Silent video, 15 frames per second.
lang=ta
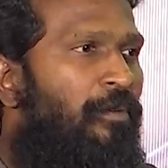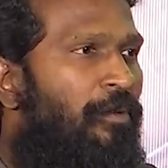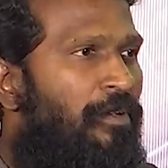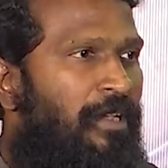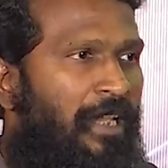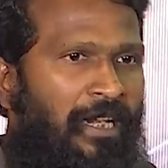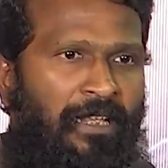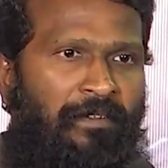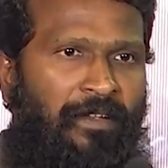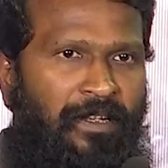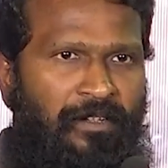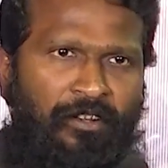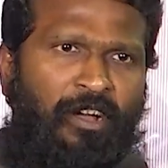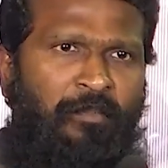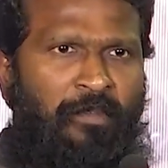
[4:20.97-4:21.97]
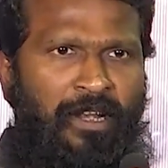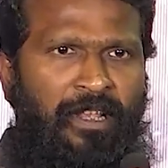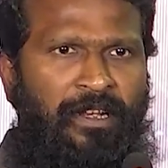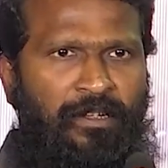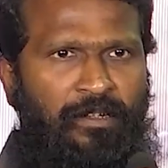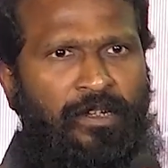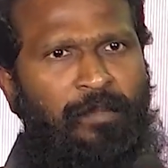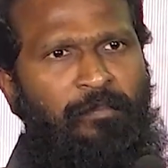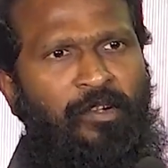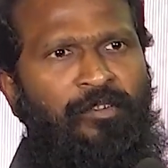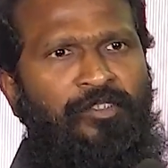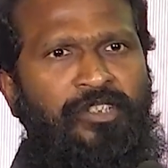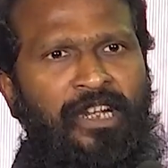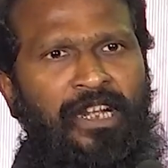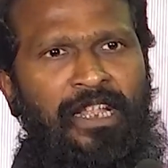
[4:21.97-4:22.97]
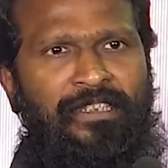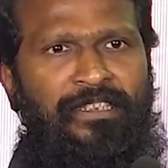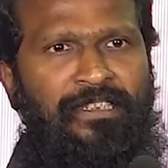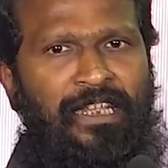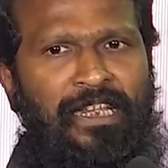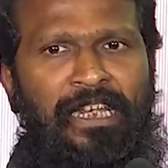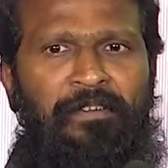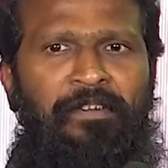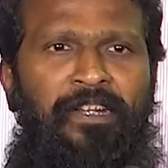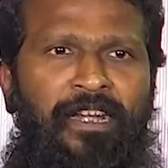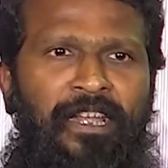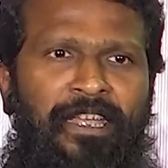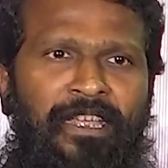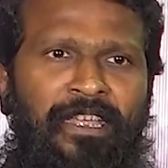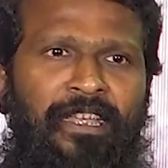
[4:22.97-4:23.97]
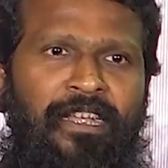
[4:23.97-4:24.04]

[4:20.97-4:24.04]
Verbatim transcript: ஒரு நல்லவன் நார்மலாக நம்ம கொஞ்ச நாள் ஆச்சு நல்லவர்களை